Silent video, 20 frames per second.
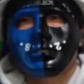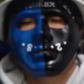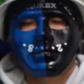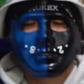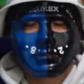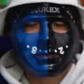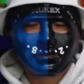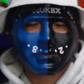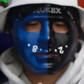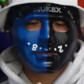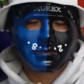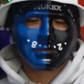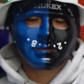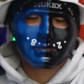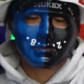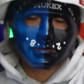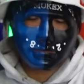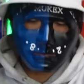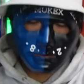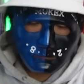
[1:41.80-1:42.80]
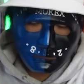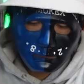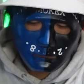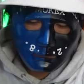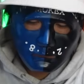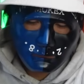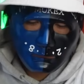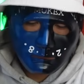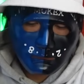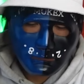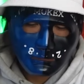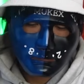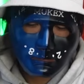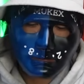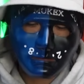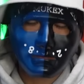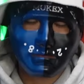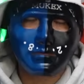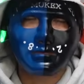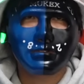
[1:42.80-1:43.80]
たかというと、
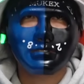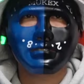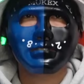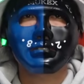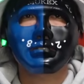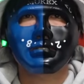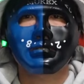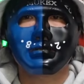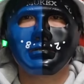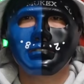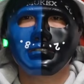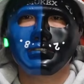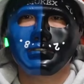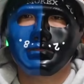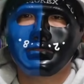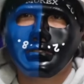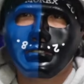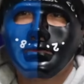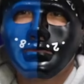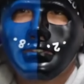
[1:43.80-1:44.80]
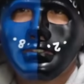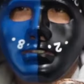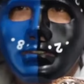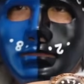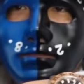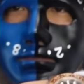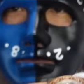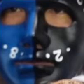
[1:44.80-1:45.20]
これに関して、まあこれ金